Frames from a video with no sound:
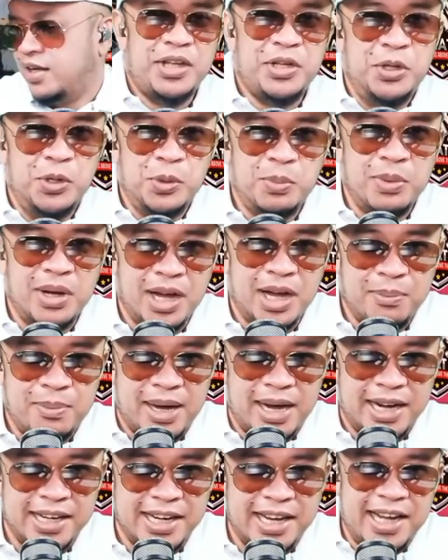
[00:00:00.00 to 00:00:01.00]
Yung mga
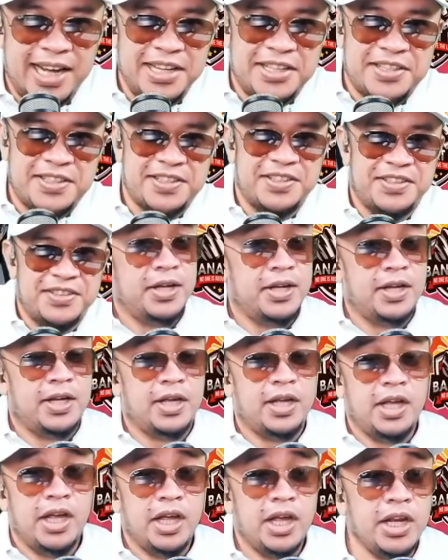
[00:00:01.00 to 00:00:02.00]
Vargas.
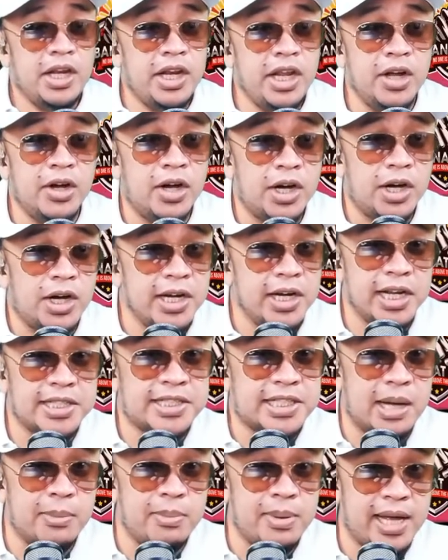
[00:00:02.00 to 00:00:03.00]
Hindi ho ako
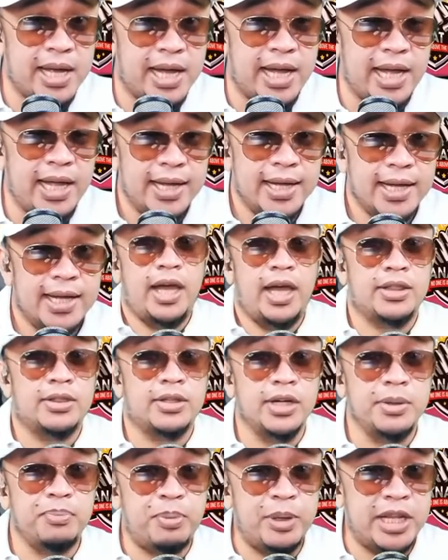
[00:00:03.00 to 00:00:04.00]
nagsabi ah.
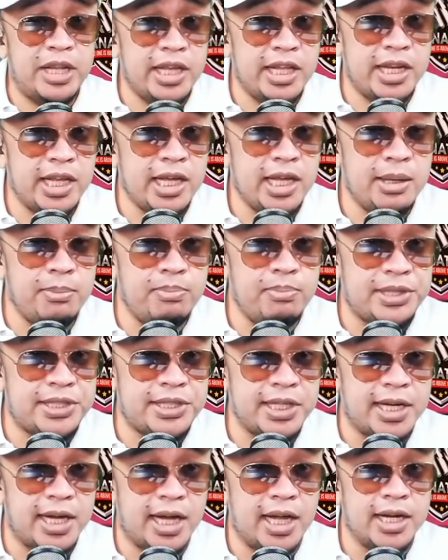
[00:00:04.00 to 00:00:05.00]
Ito,
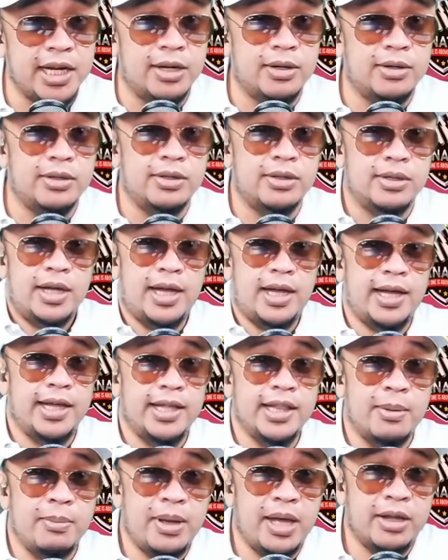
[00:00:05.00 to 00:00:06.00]
iniimbestigahan na ho. Ah,
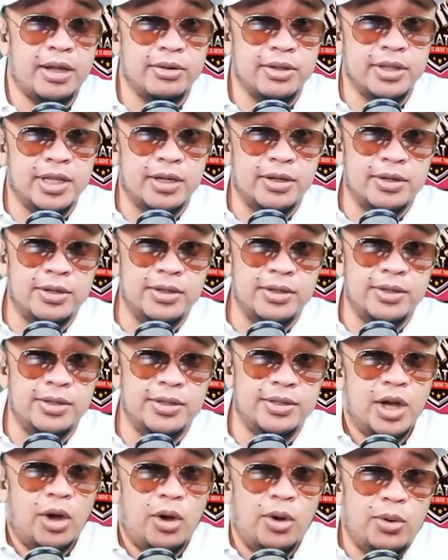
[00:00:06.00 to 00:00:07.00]
na meron daw
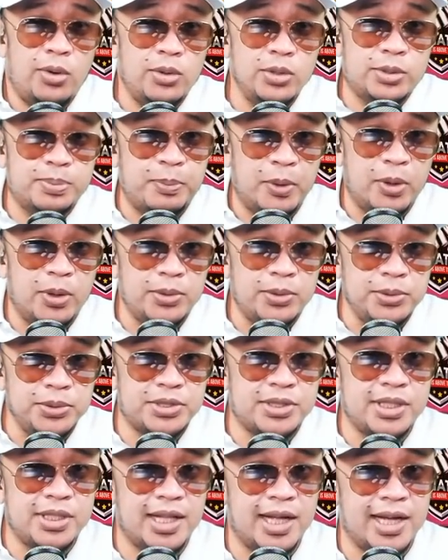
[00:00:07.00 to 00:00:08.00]
Focus,
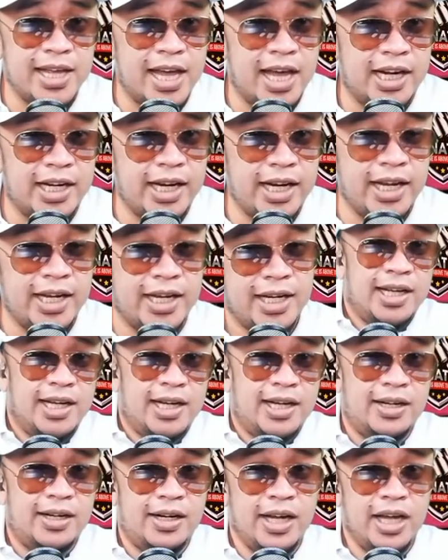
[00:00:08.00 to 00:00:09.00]
focus na nangyari.
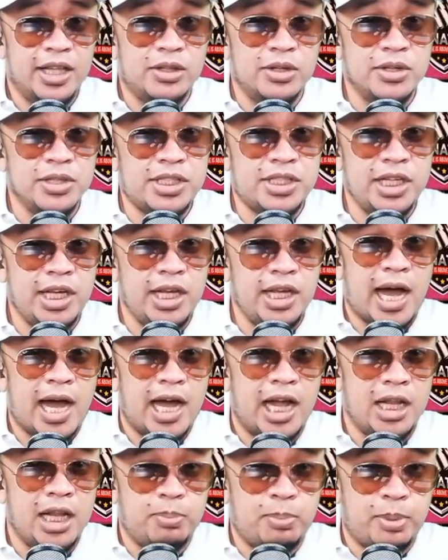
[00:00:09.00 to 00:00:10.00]
Oh, etong si
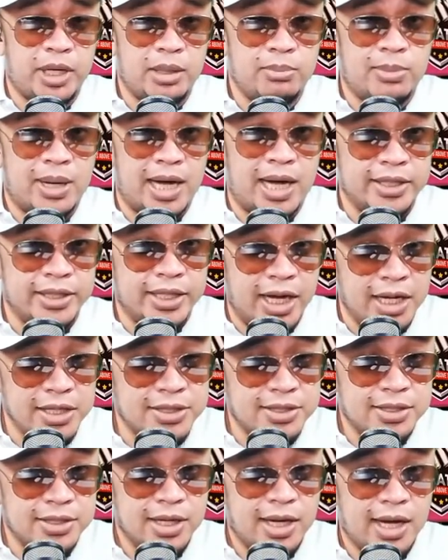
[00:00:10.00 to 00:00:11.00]
Alfred
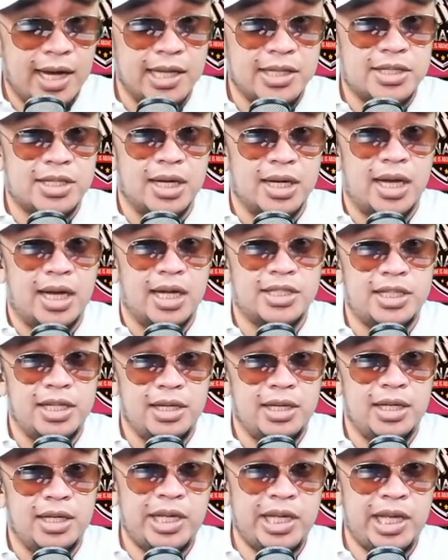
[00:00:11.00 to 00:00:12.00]
Vargas at saka
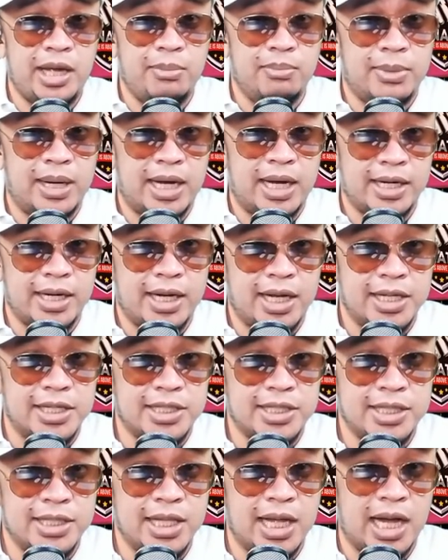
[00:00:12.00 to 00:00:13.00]
si PM
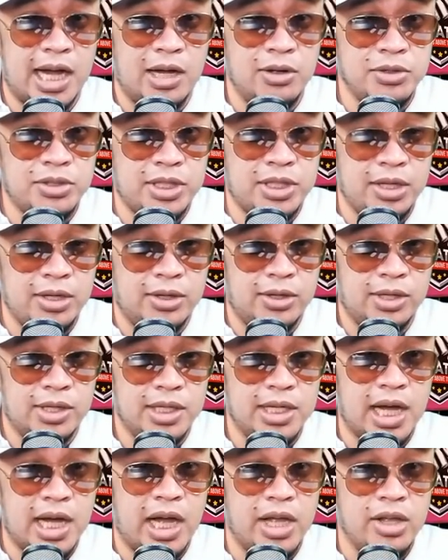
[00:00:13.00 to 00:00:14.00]
Vargas na councilor
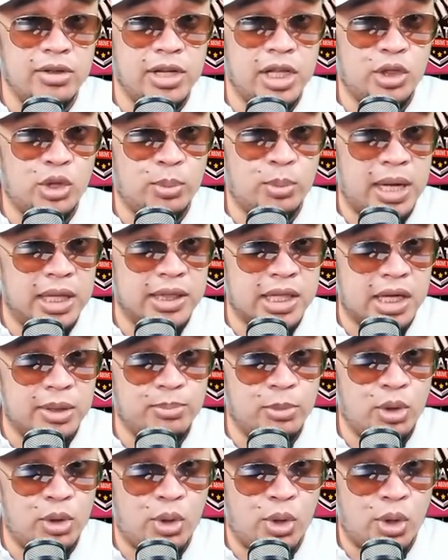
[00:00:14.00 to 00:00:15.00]
na ngayon ay
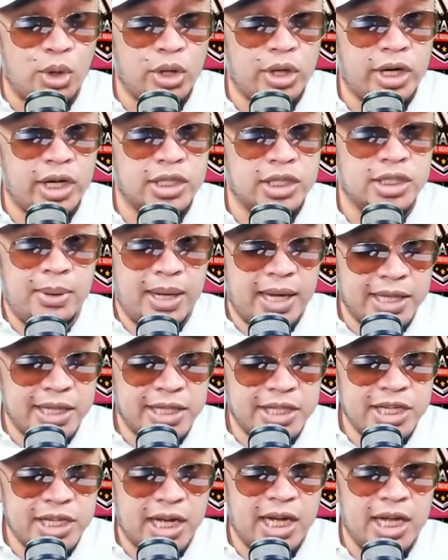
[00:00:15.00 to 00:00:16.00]
tumatakbong
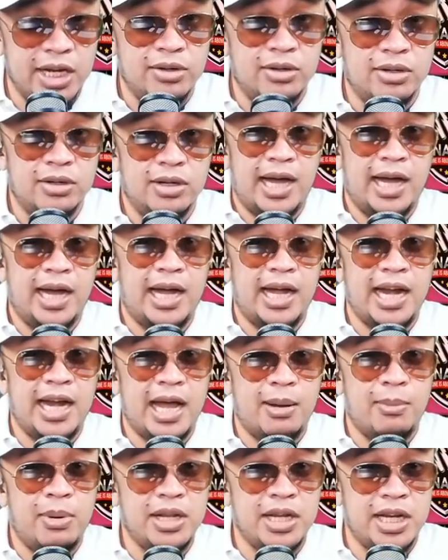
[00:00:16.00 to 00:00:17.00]
congressman Diyan, Ho, ang
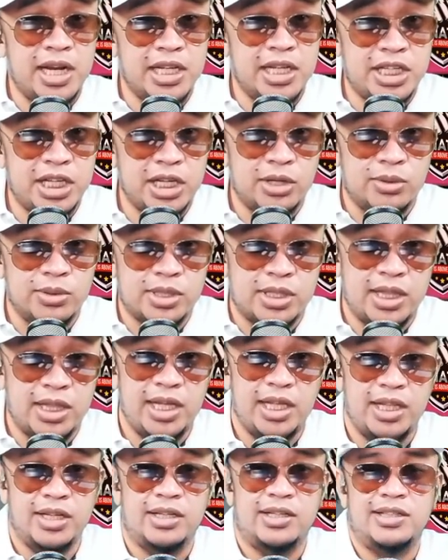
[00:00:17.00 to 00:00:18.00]
kalaban nila si
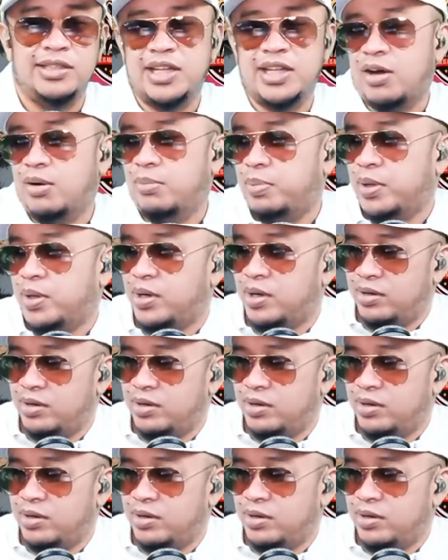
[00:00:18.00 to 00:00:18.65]
Roslyn. Oh, nako po,